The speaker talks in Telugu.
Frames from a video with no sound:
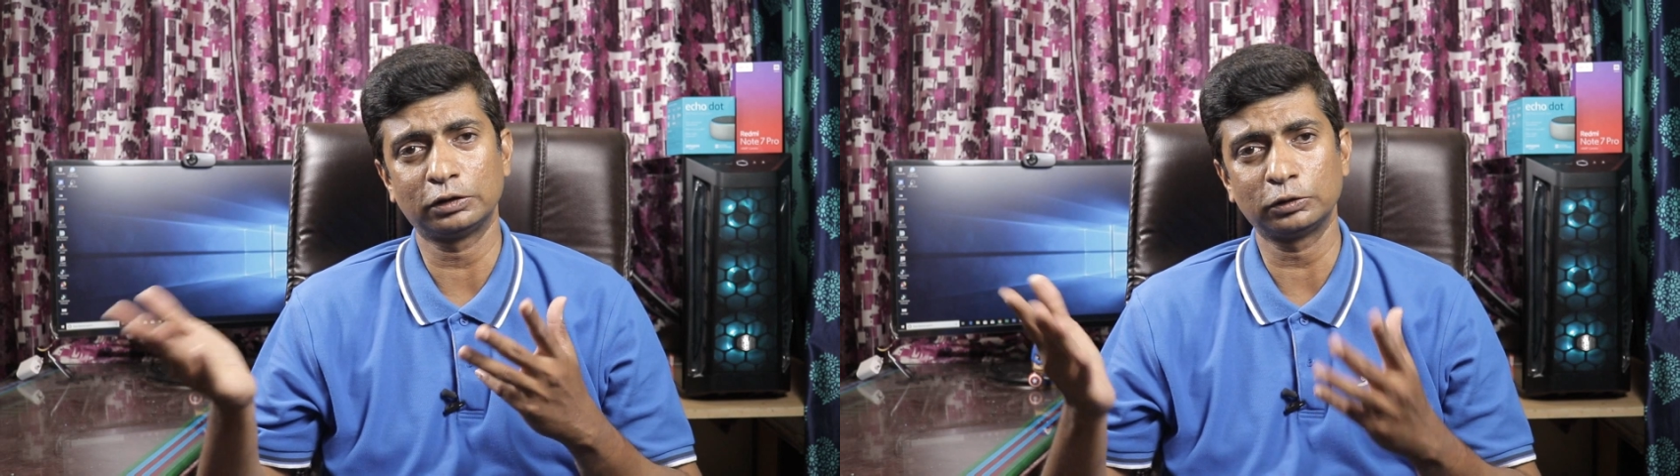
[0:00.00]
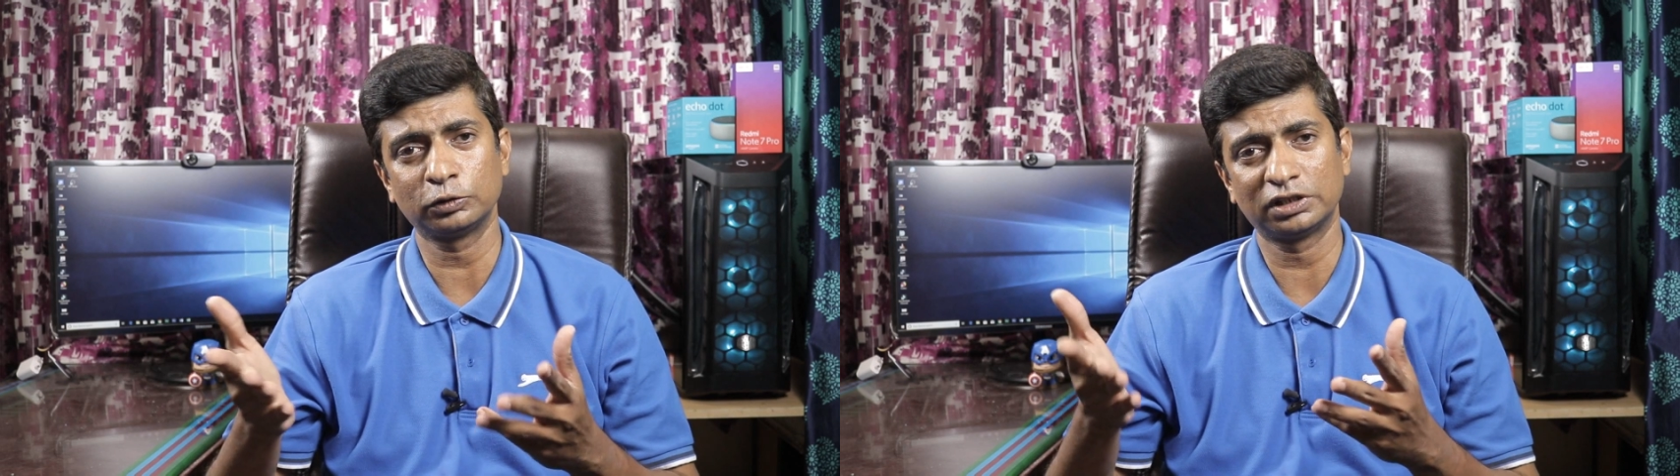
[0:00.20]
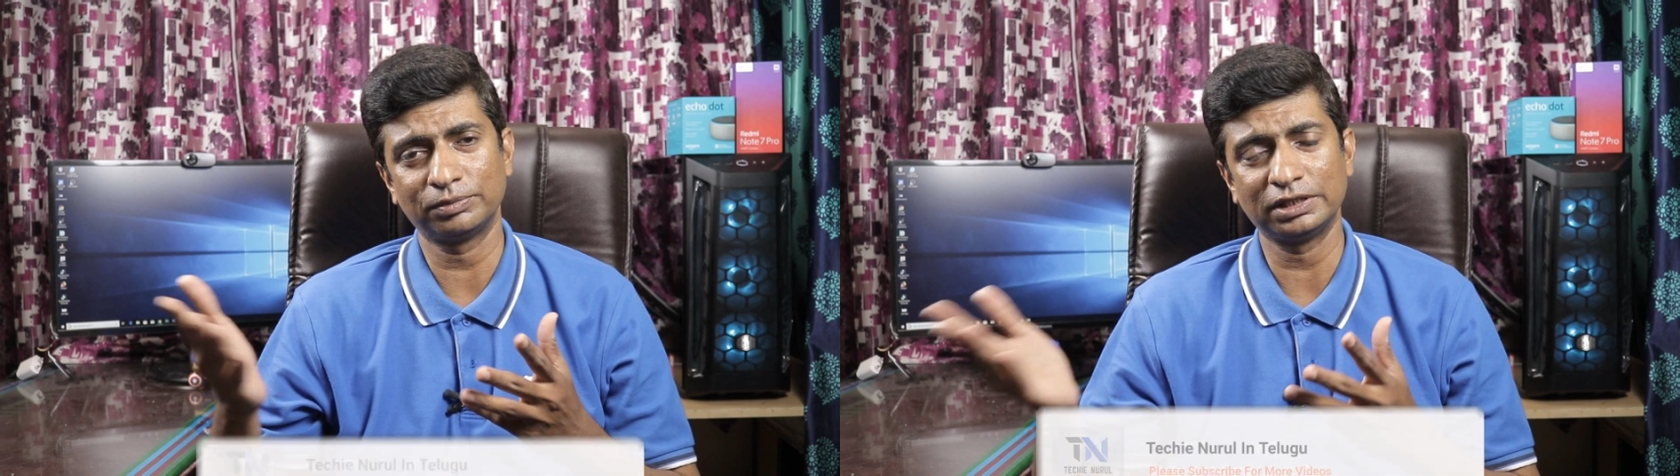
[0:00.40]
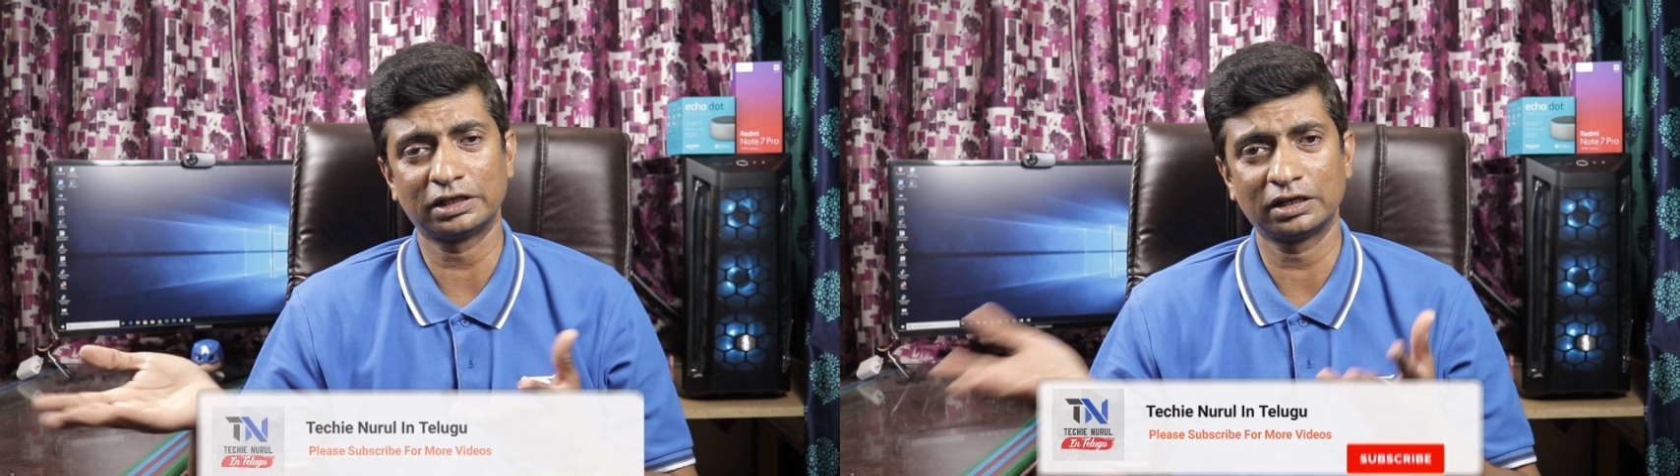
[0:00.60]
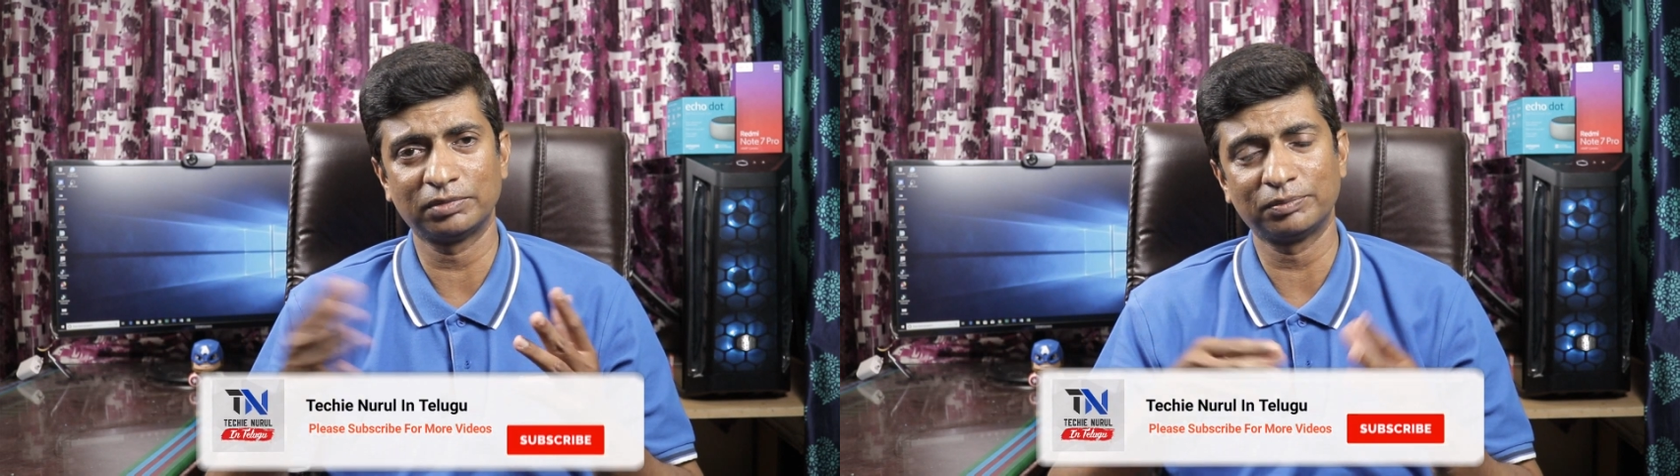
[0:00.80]
థర్టీ టూ జీబీ
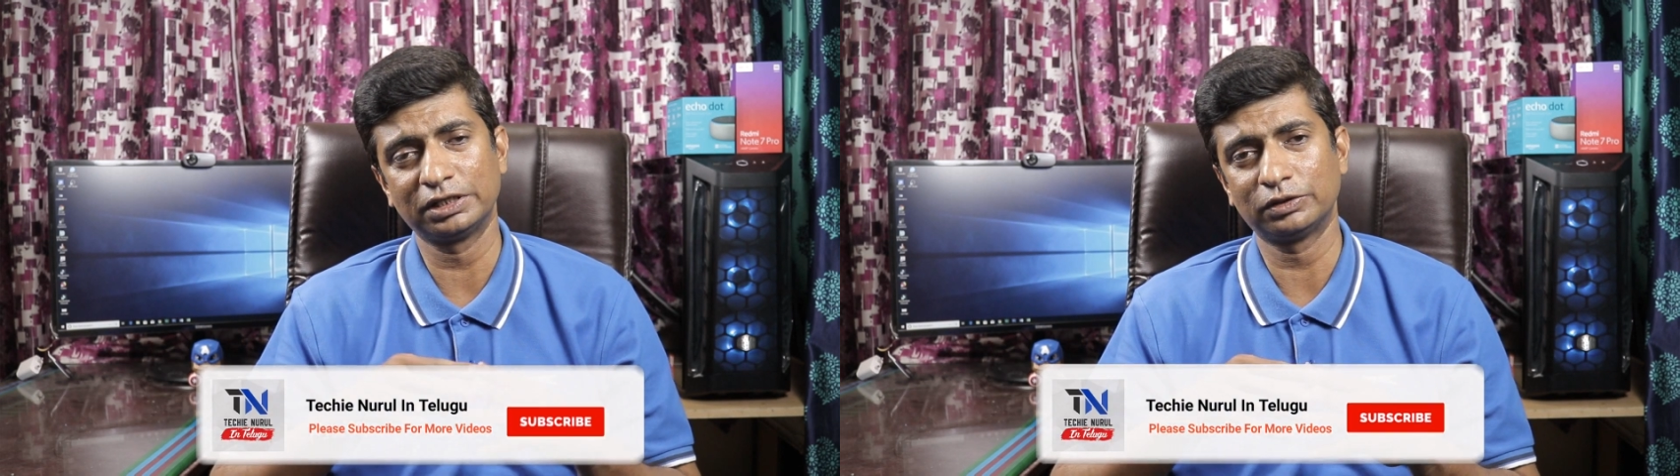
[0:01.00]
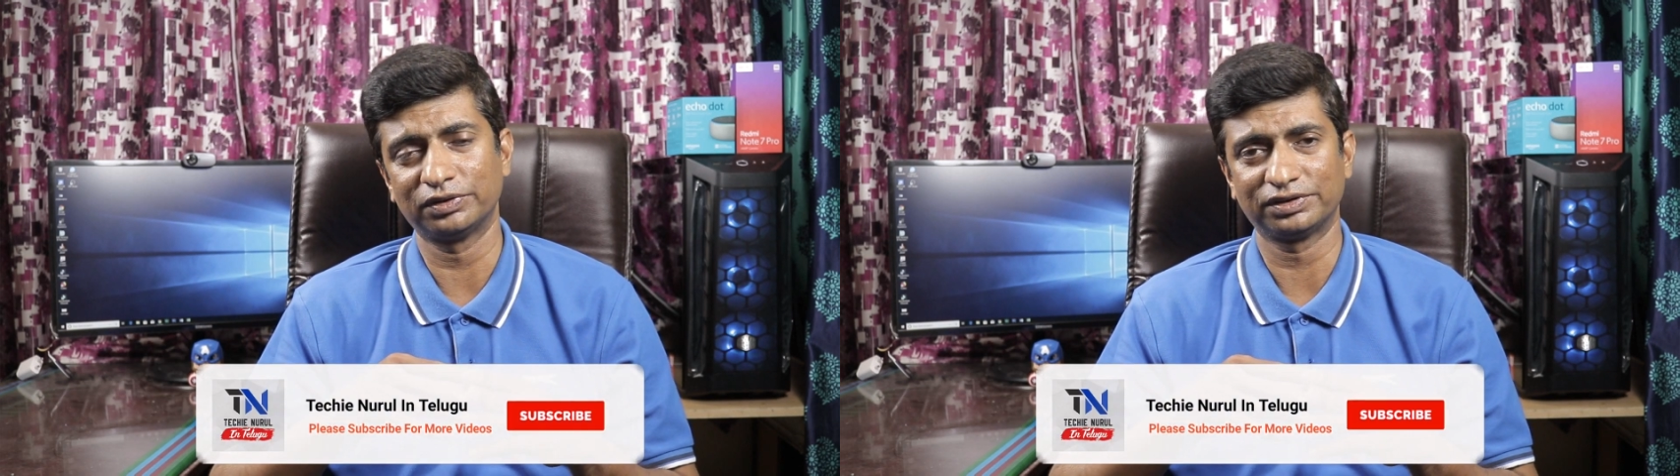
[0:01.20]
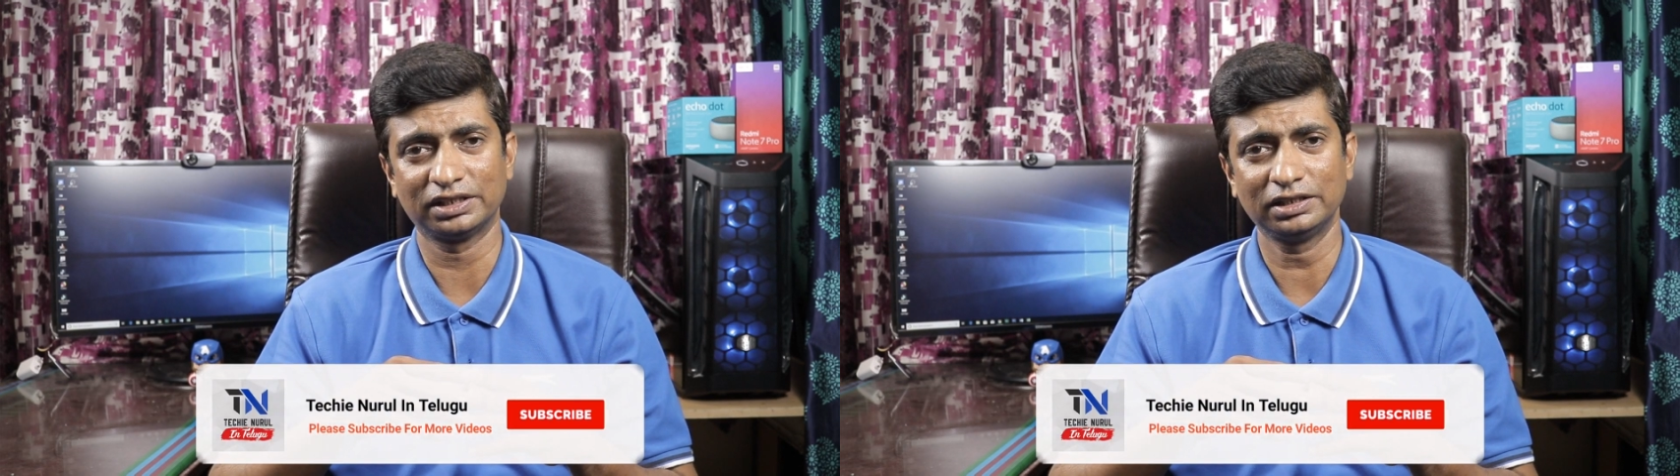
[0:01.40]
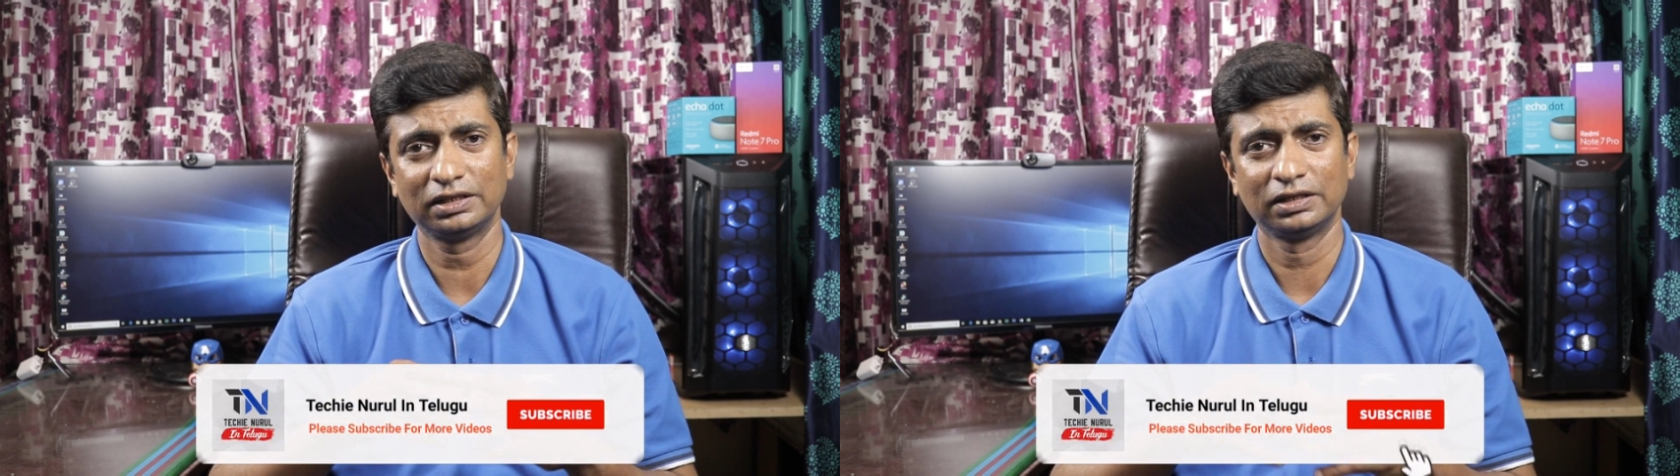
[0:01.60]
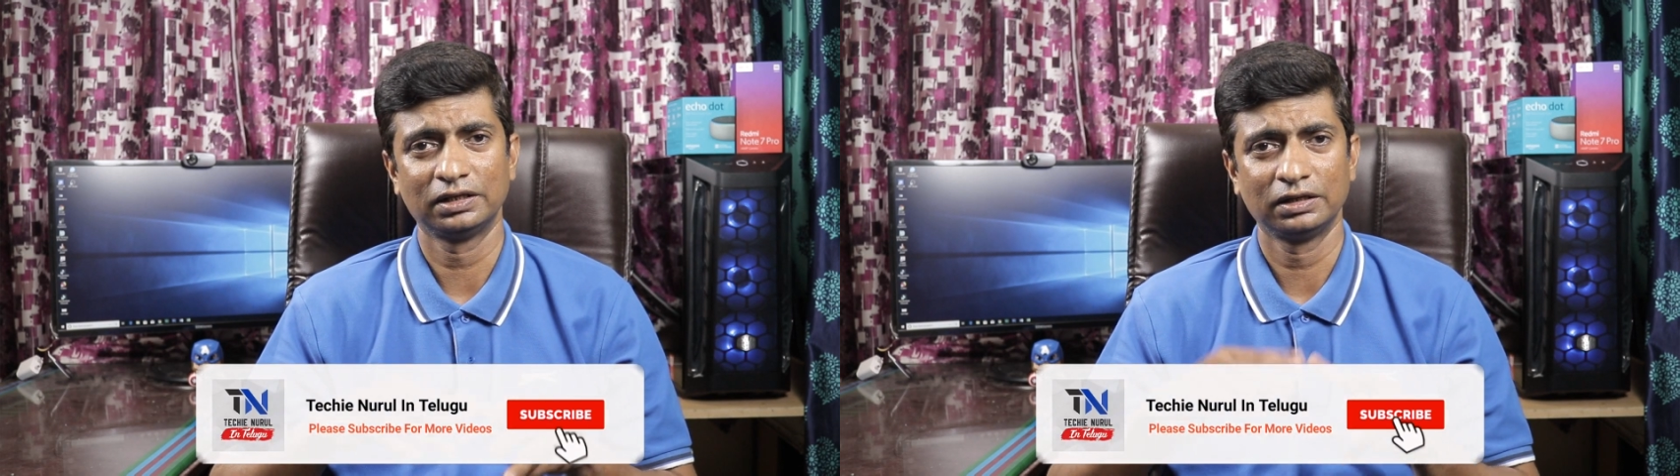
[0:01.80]
ఇంటర్నల్ మెమరీతో వస్తాయి